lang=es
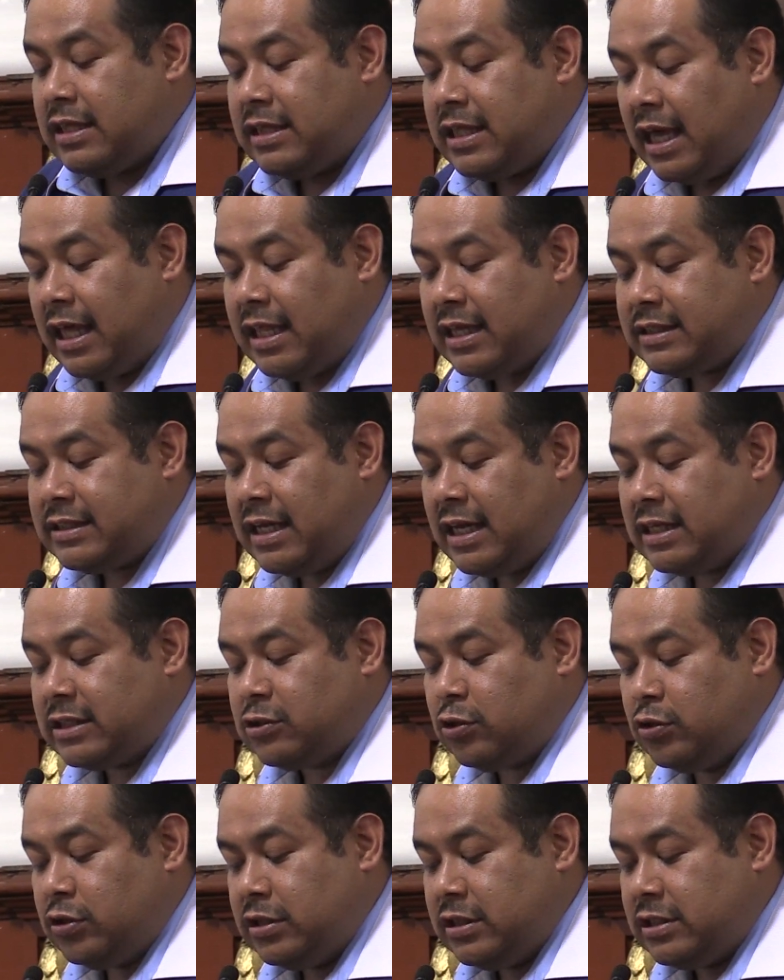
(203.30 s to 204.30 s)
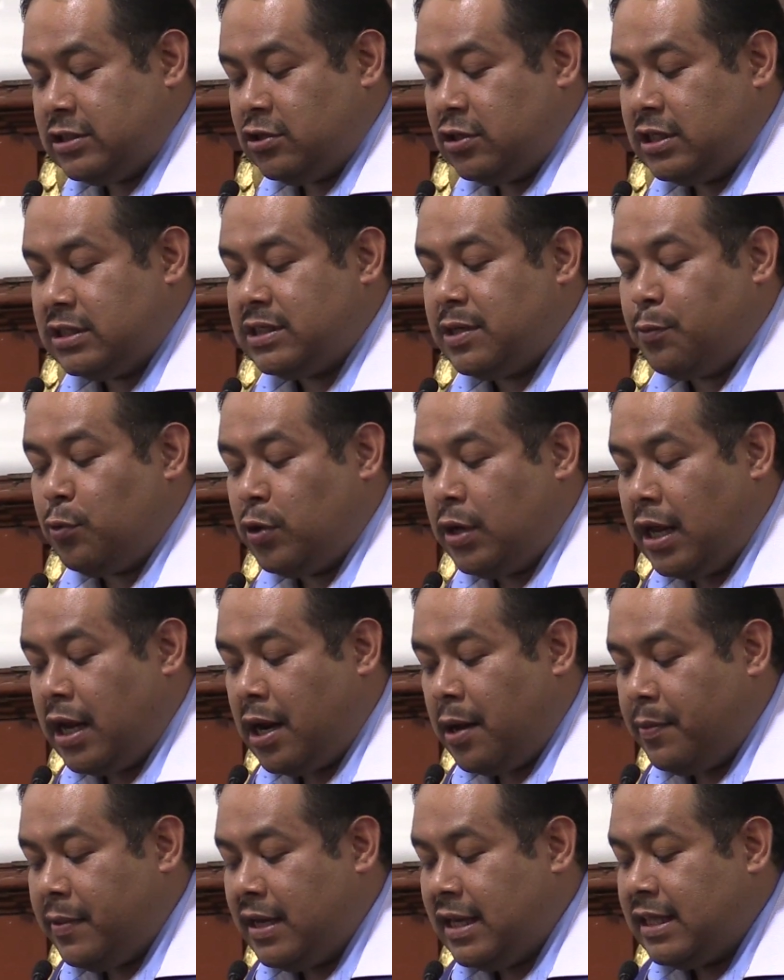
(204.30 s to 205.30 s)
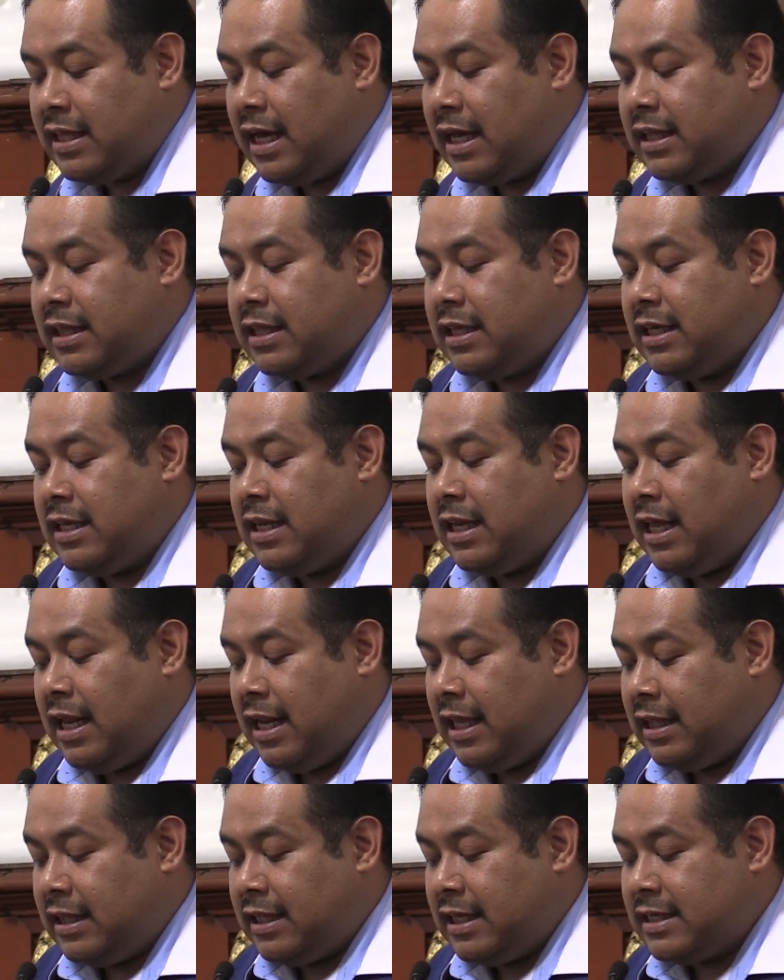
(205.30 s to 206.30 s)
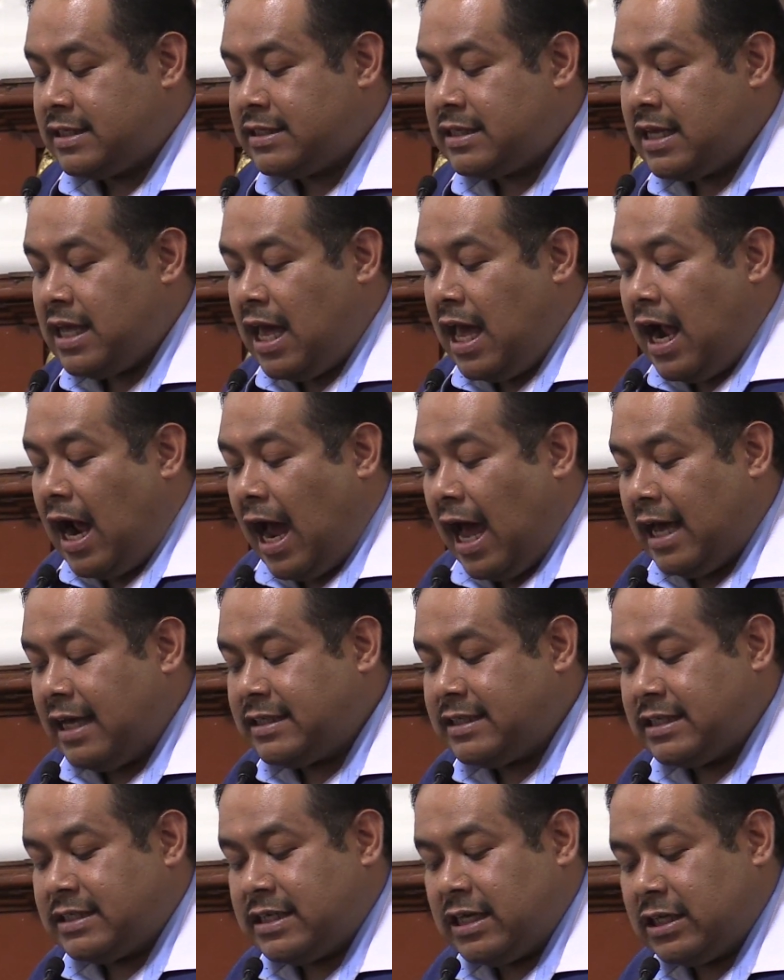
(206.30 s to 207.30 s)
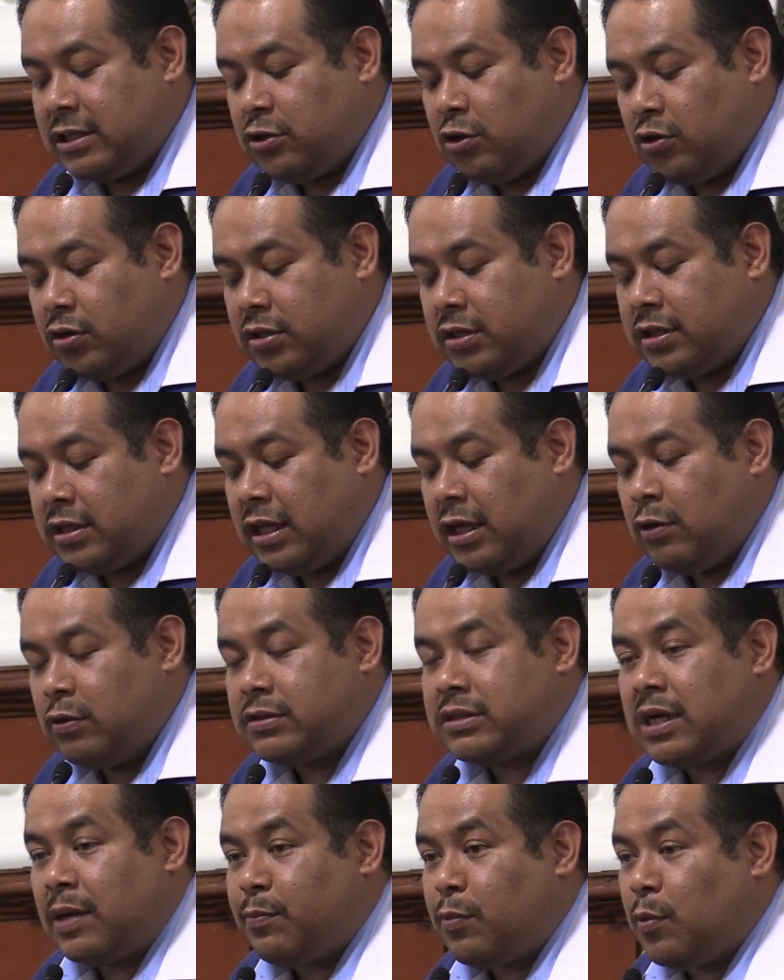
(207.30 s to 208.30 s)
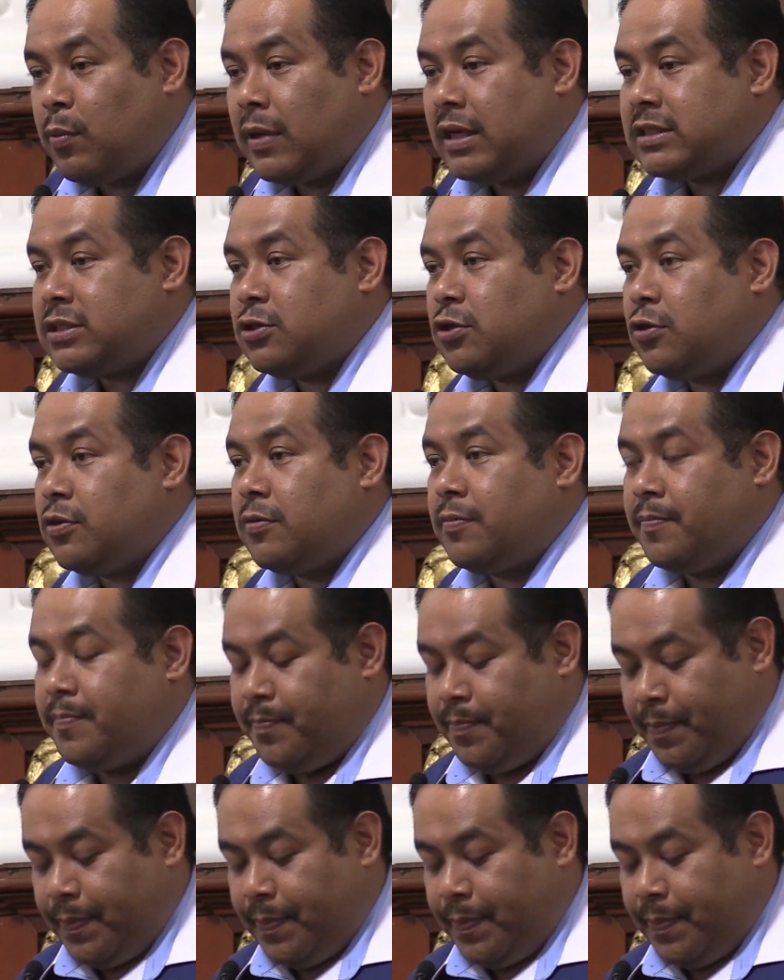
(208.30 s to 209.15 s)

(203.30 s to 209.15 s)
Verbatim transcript: dadas en las condiciones de vulnerabilidad inherentes a este sector de nuestra población.